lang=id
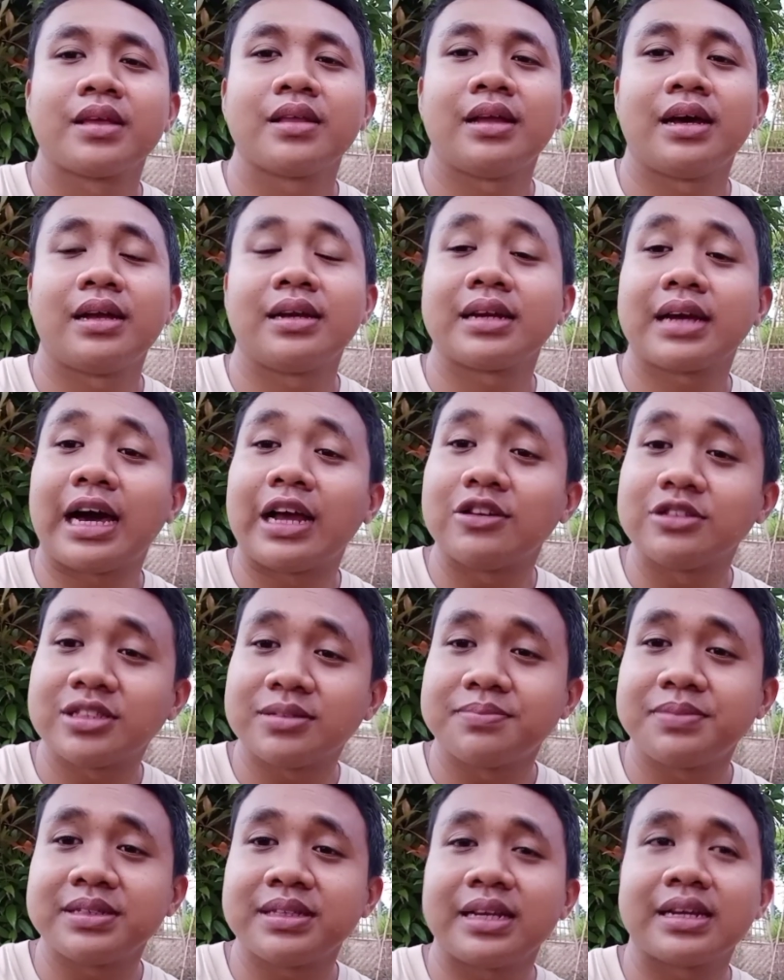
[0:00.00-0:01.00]
dan kalau
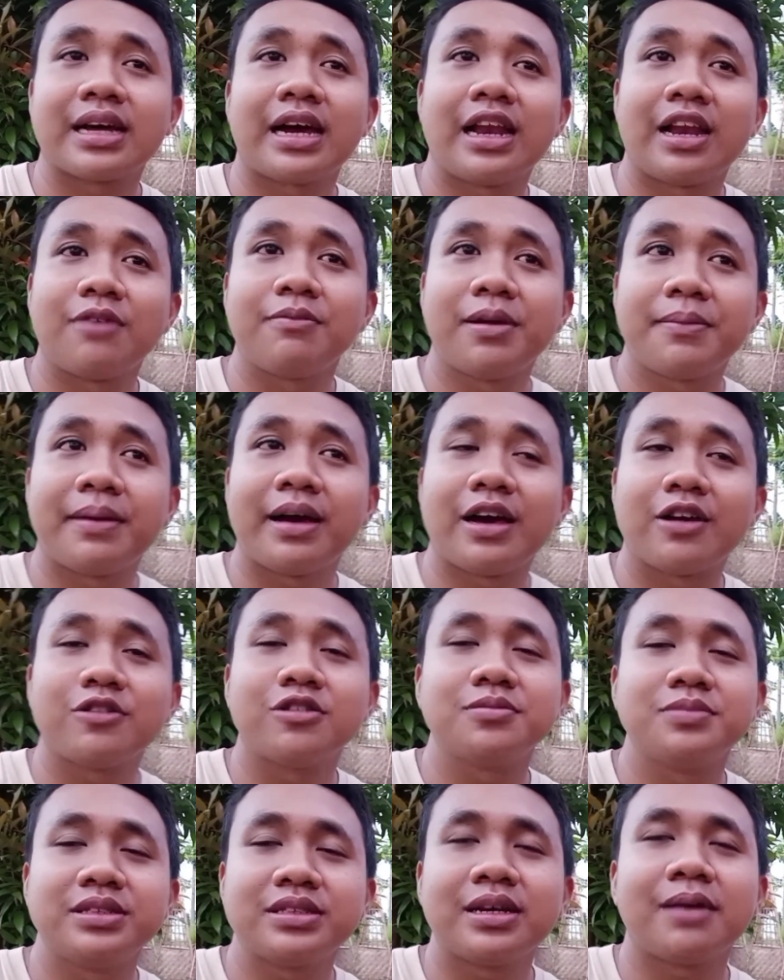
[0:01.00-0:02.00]
sempat dan kalau memang aku
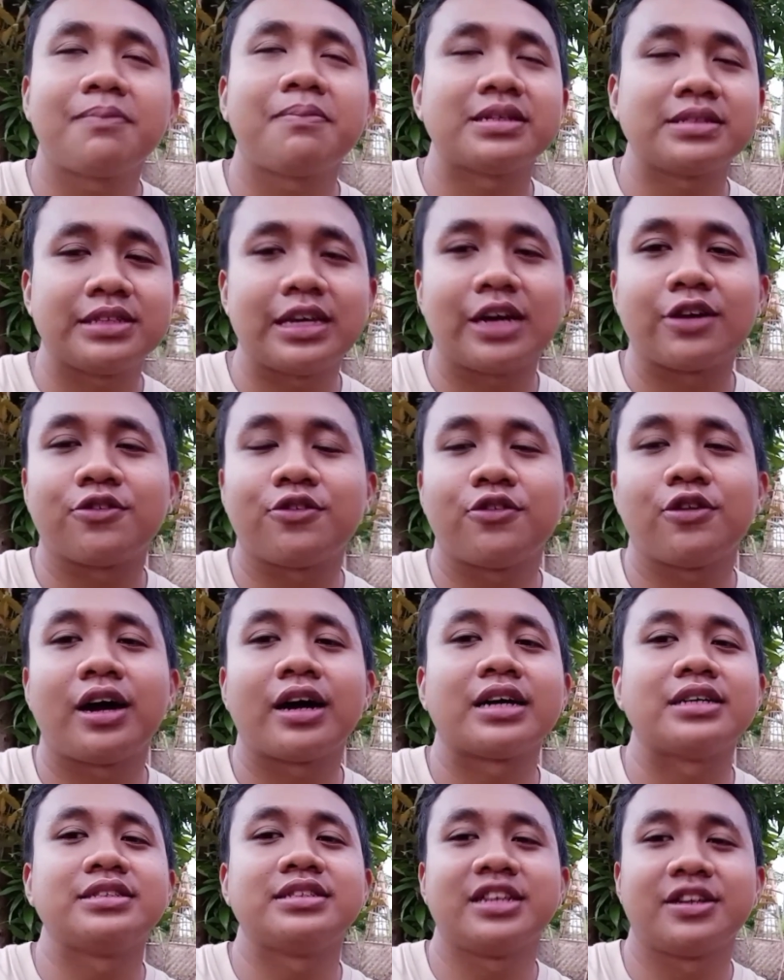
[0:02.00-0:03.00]
bisa pasti aku
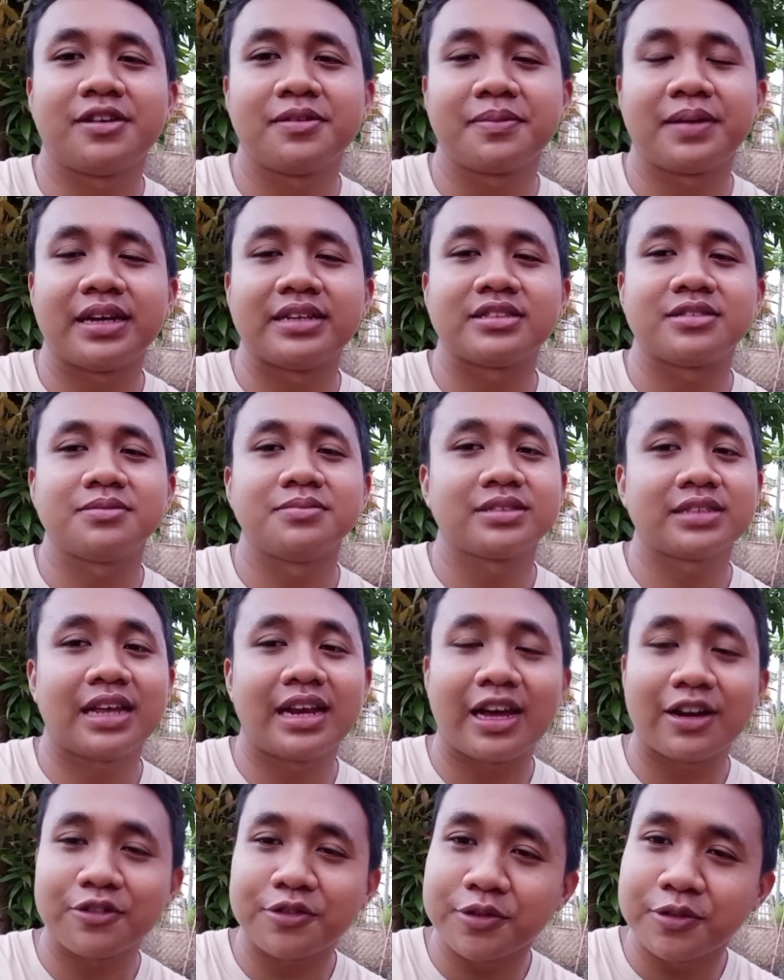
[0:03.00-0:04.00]
akan jawab guys misal
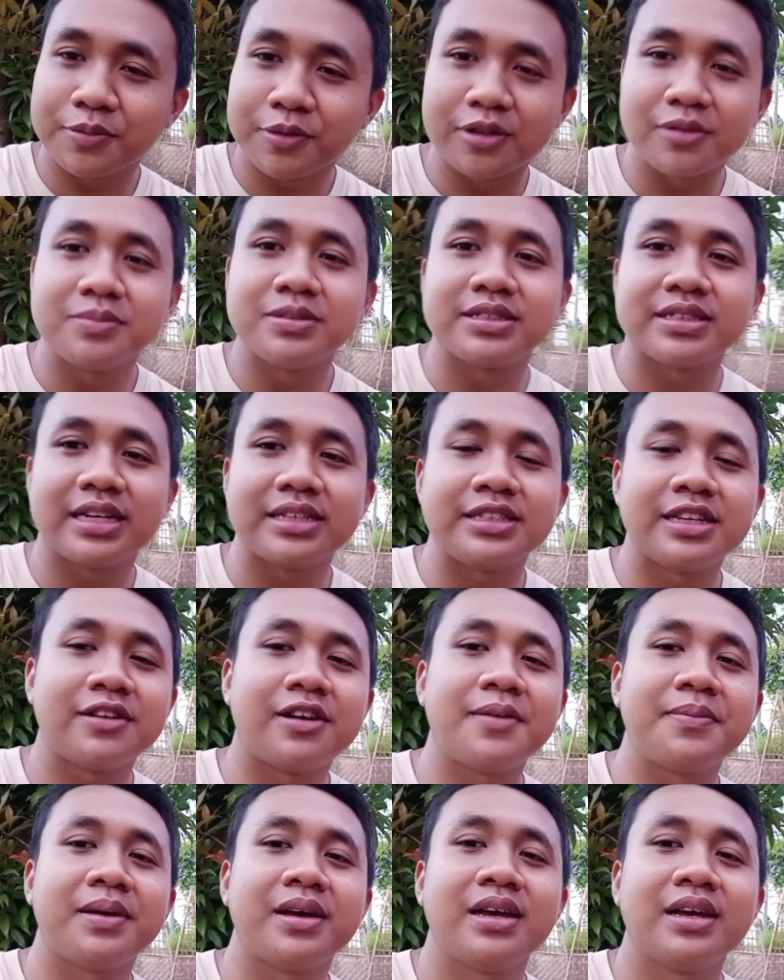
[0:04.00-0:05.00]
aku belum bisa
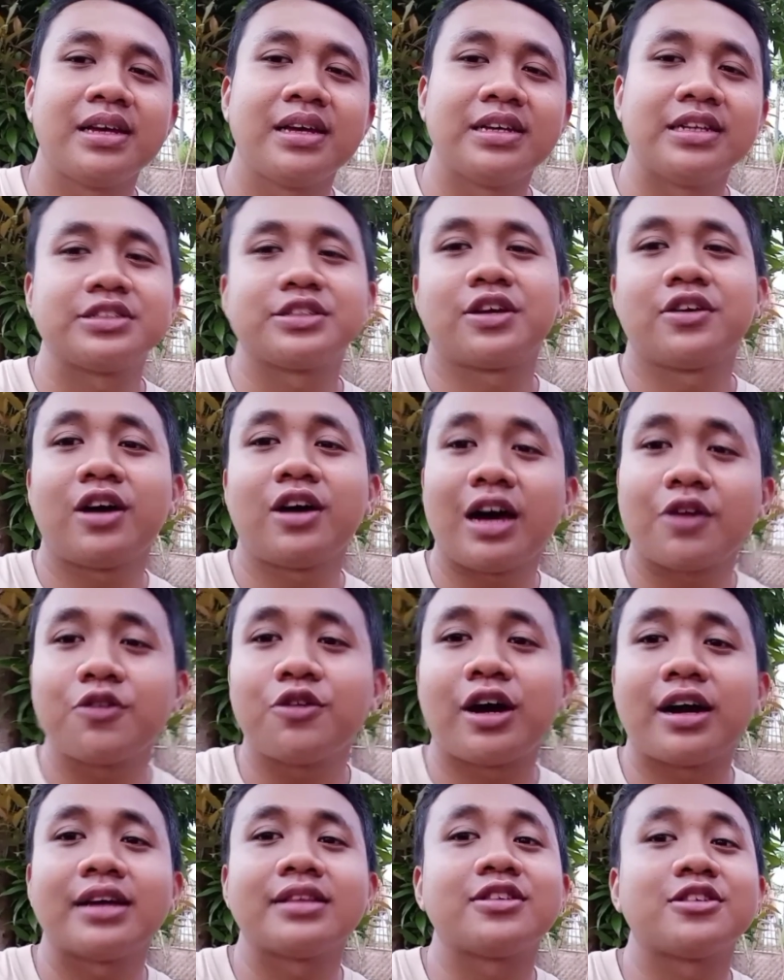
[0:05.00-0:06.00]
jawab Insya Allah aku
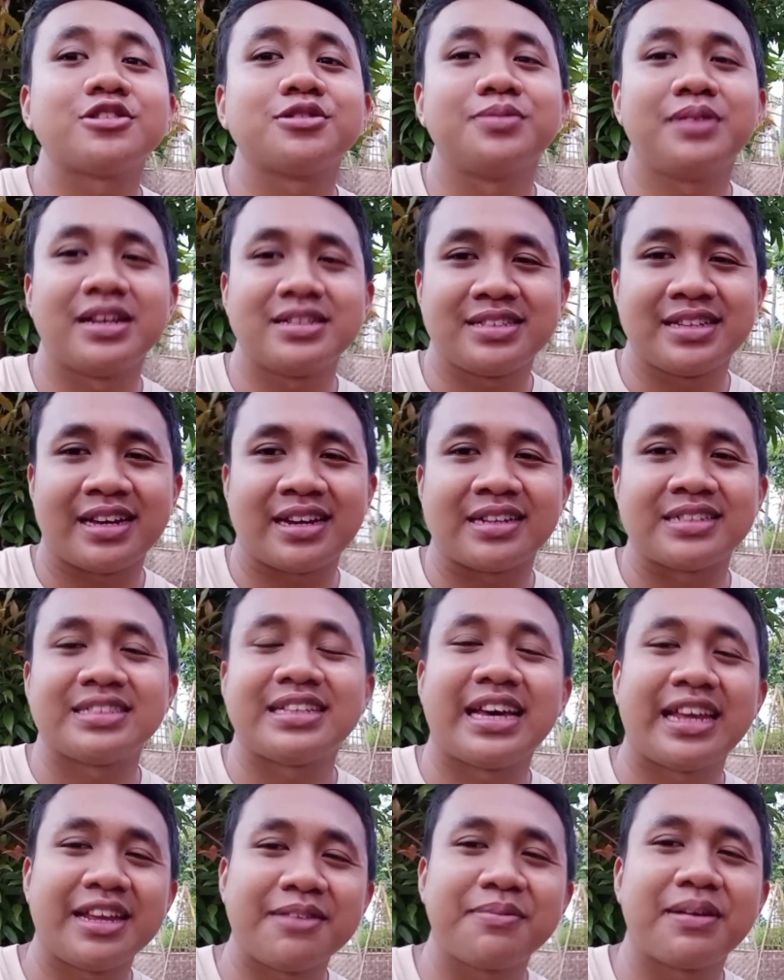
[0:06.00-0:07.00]
akan terus belajar,
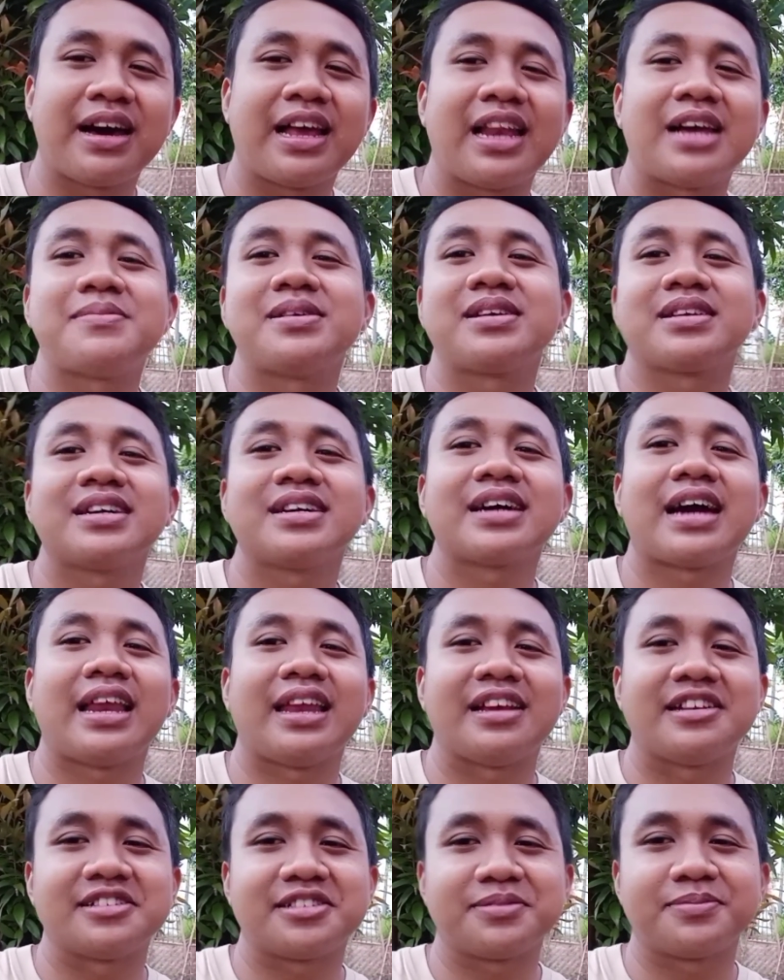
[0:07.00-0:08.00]
sharing pengalaman ke
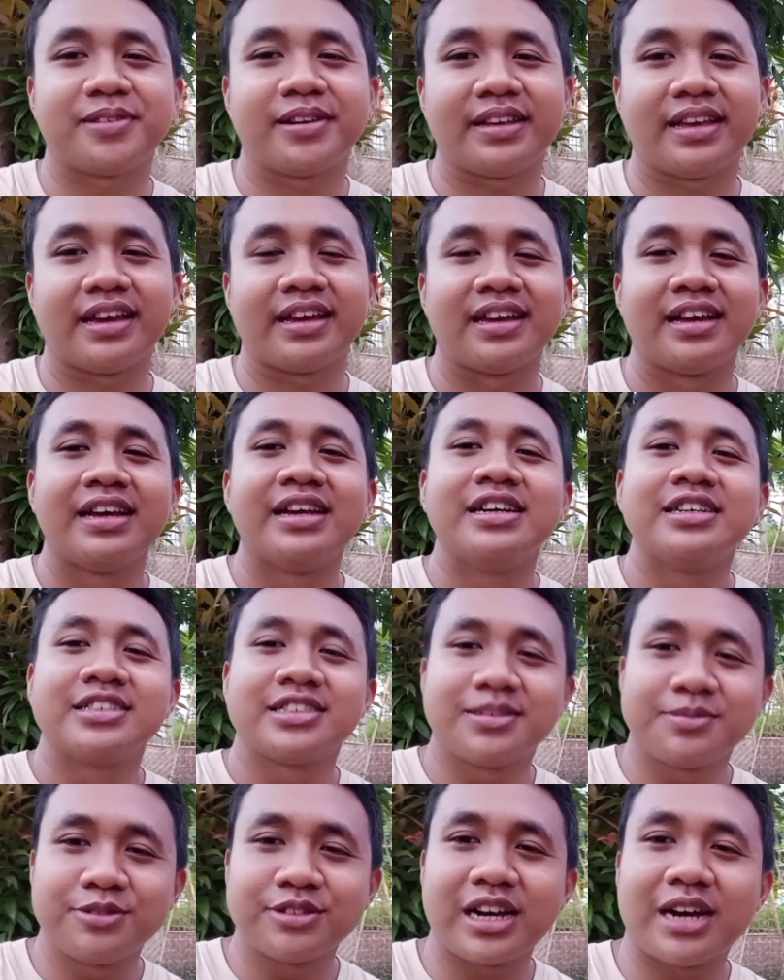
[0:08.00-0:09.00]
kalian semuanya.
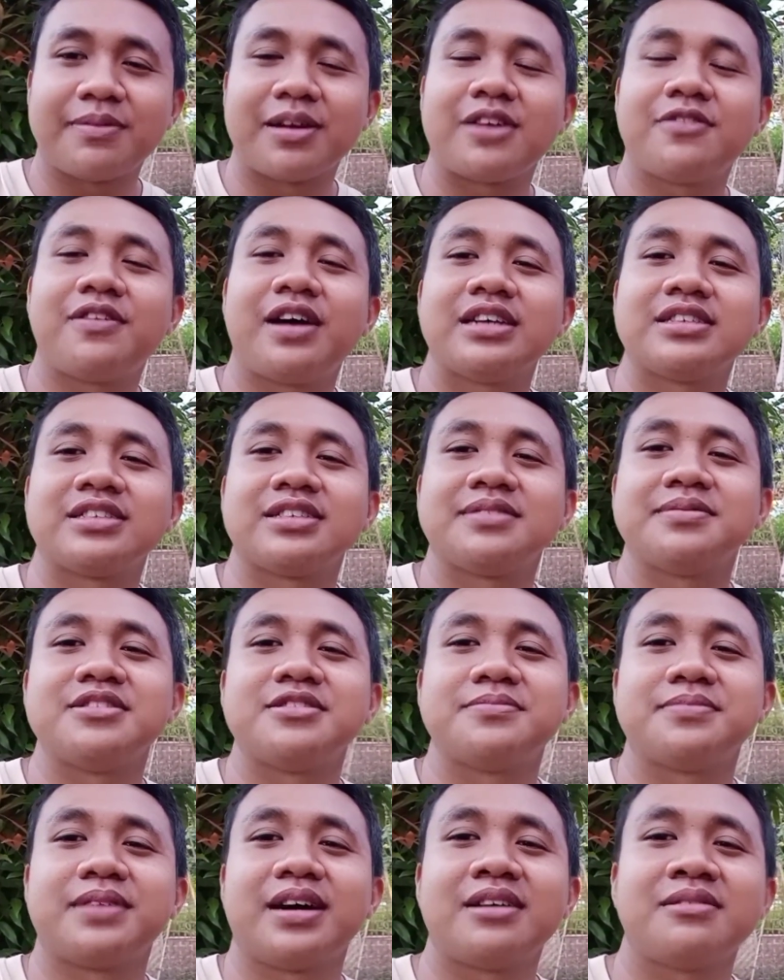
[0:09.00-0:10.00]
Semoga bermanfaat. Sampai
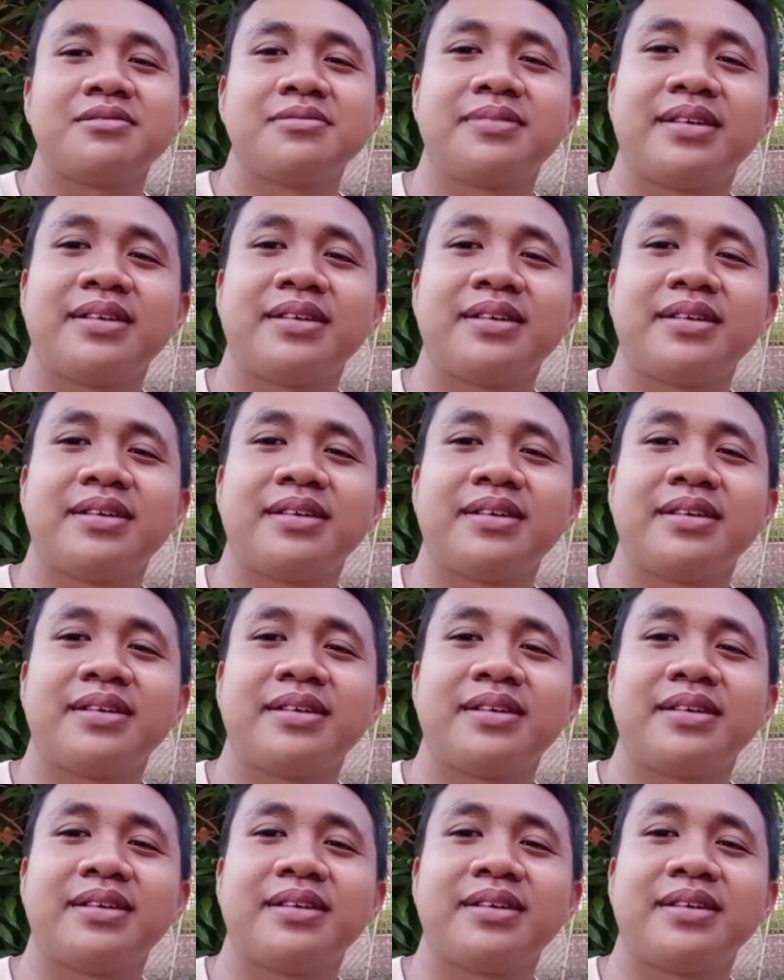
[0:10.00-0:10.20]
jumpa. Bye